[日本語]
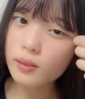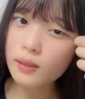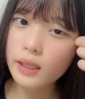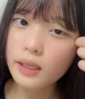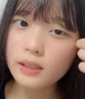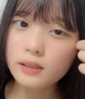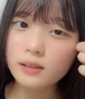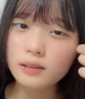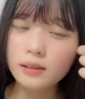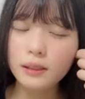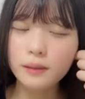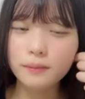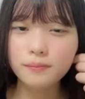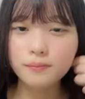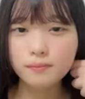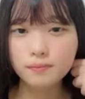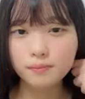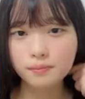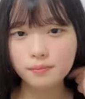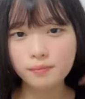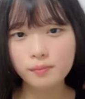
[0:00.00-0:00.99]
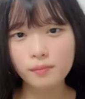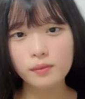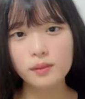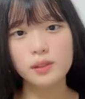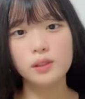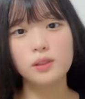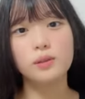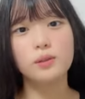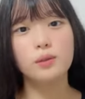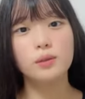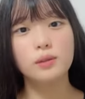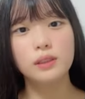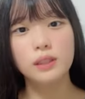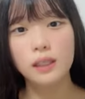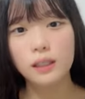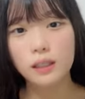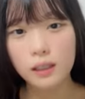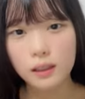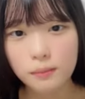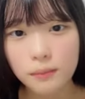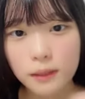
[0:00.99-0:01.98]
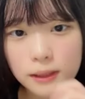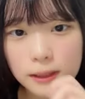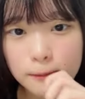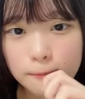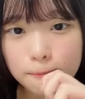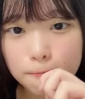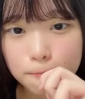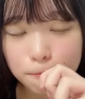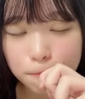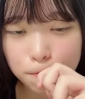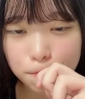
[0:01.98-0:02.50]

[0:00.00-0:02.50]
大好き中毒性があります